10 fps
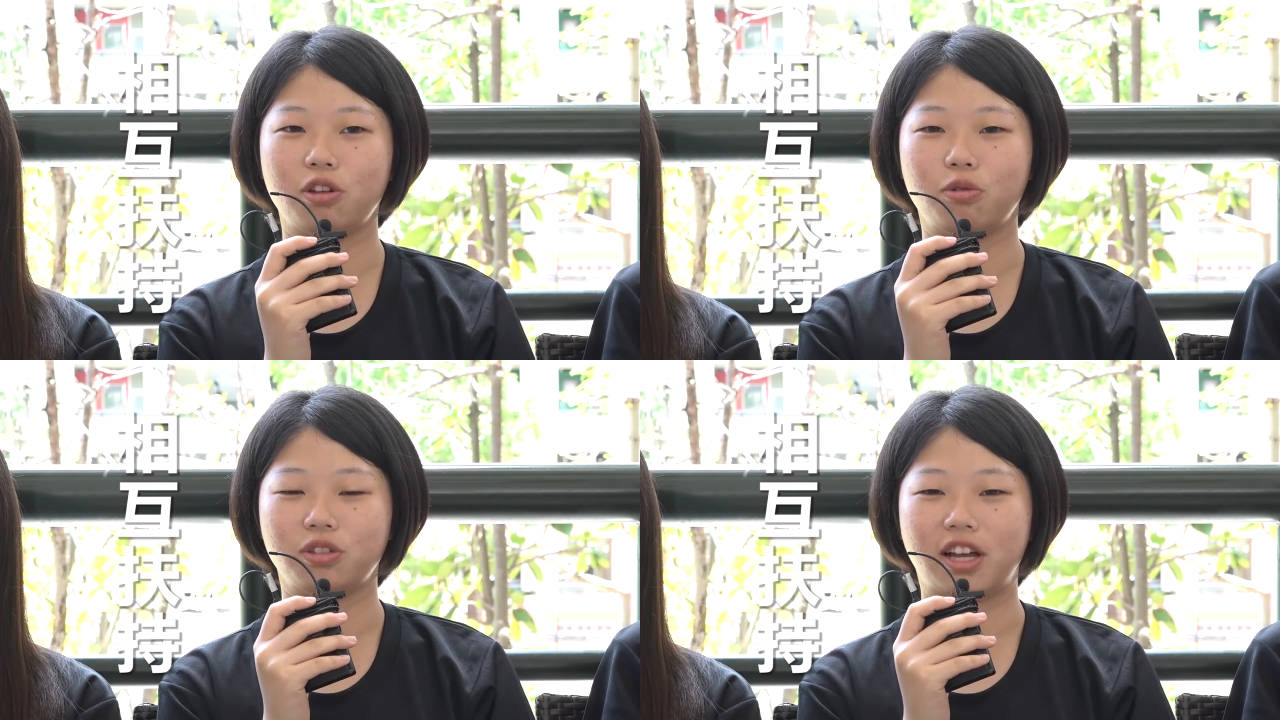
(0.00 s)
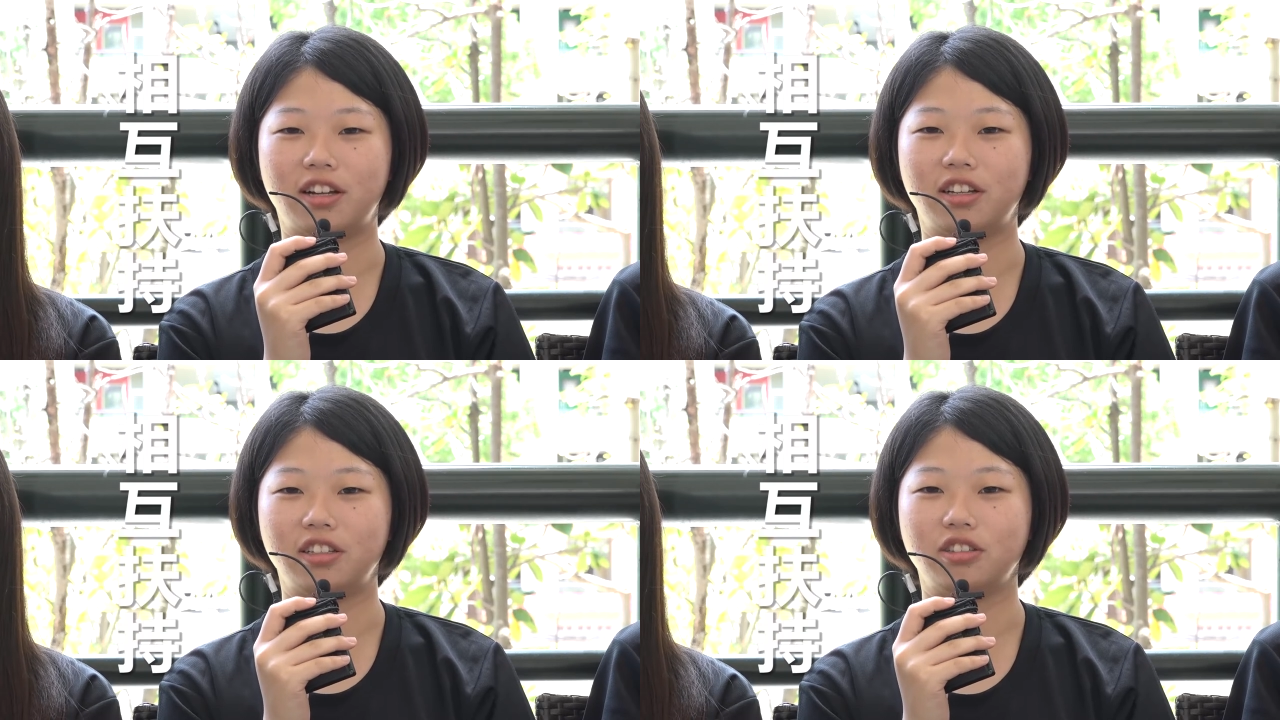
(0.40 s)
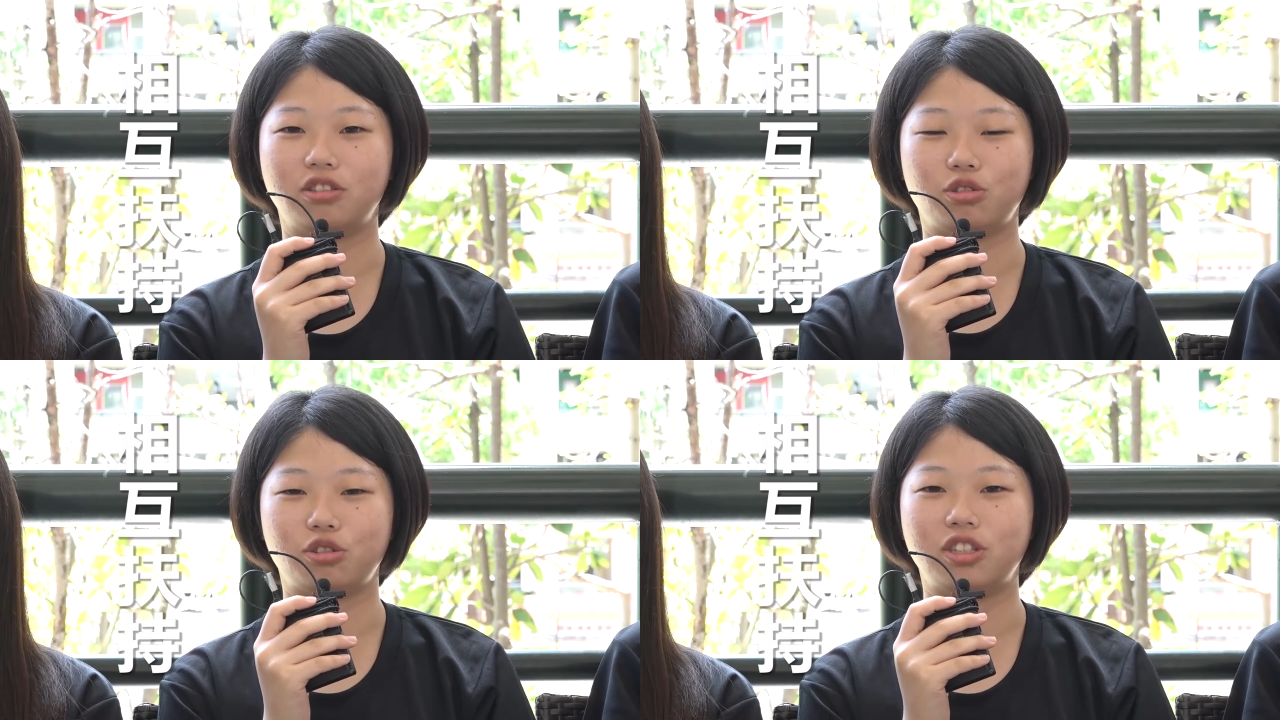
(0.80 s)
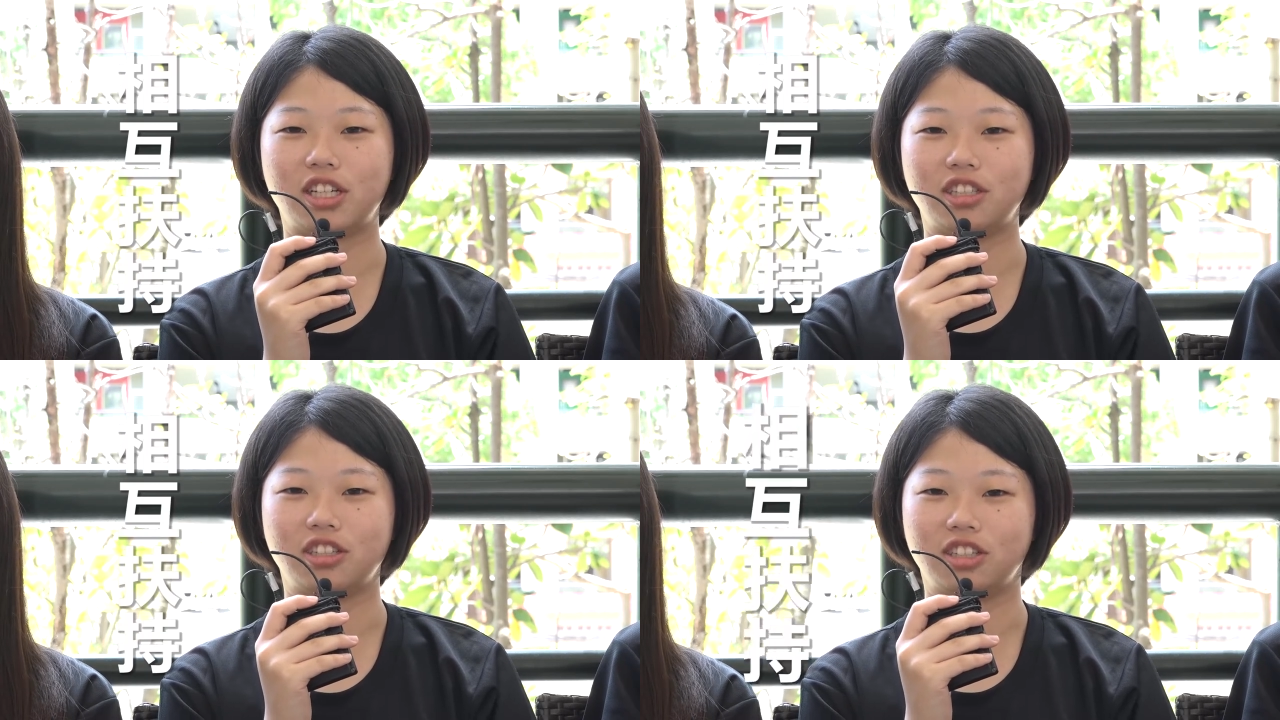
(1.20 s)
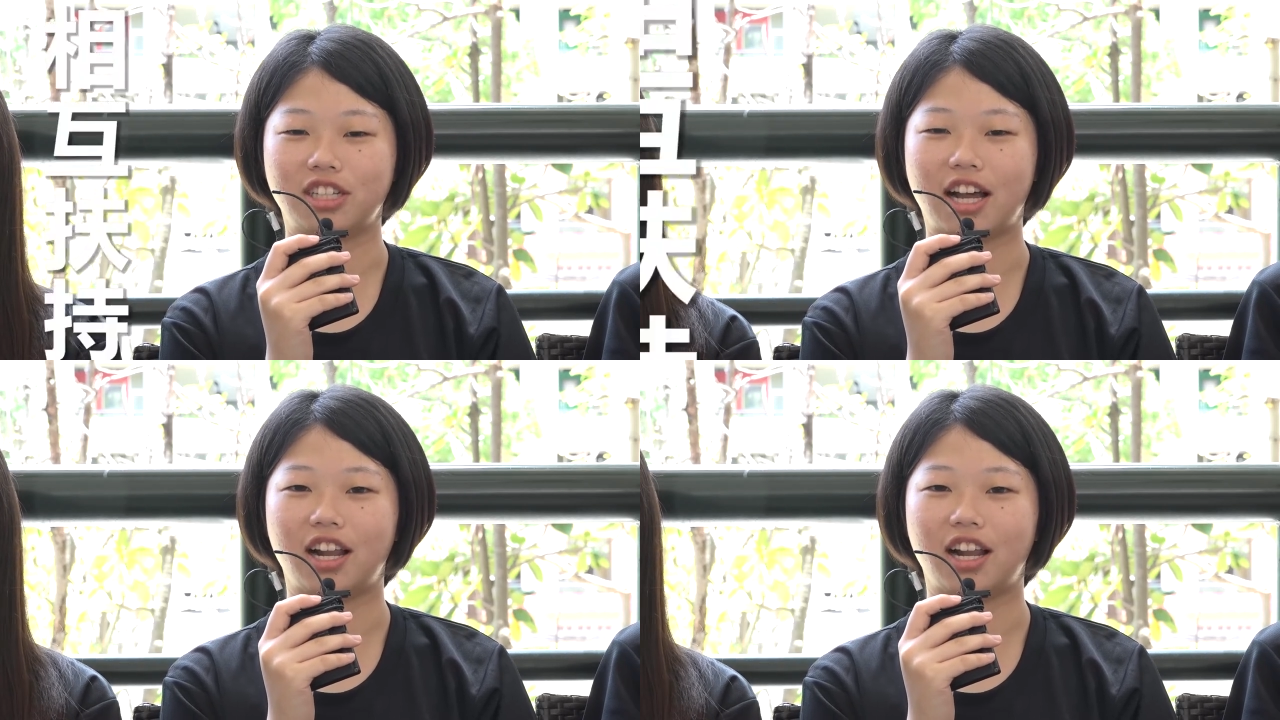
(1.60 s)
我们才能继续坚持下